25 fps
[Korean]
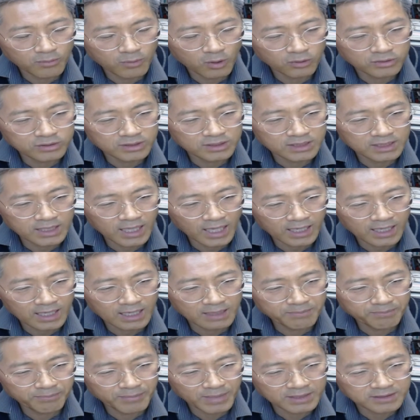모든
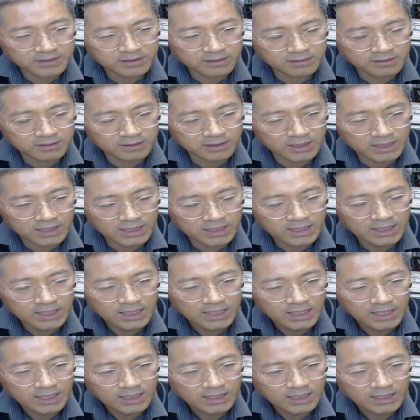택한 백성들이